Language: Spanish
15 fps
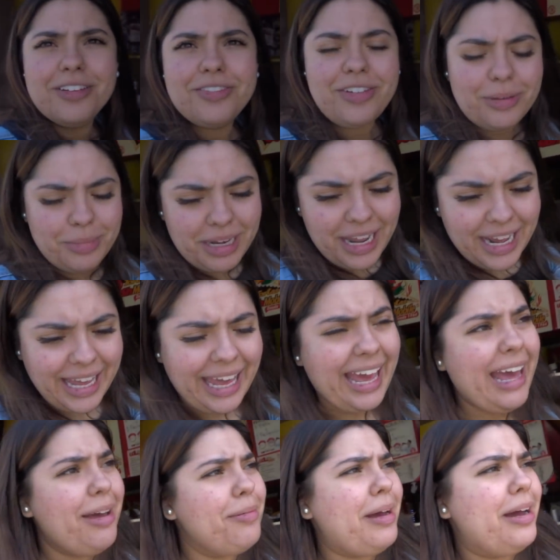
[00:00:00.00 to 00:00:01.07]
Familia,
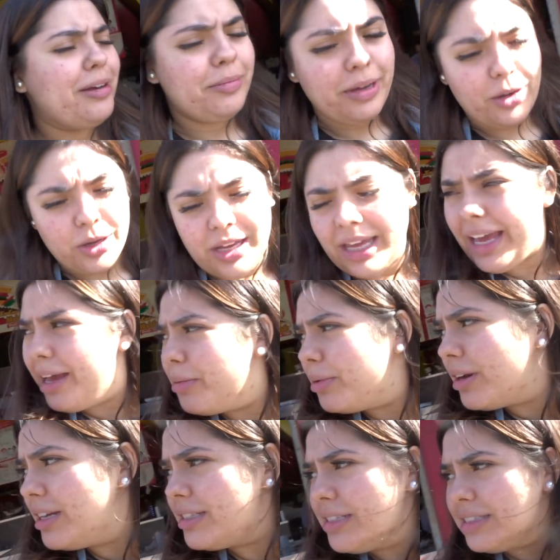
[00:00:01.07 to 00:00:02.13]
qué bárbaro. Qué
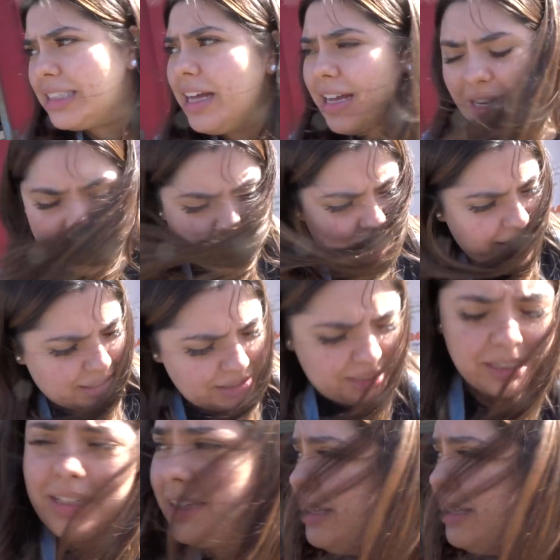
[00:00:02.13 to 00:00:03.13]
buenas están estas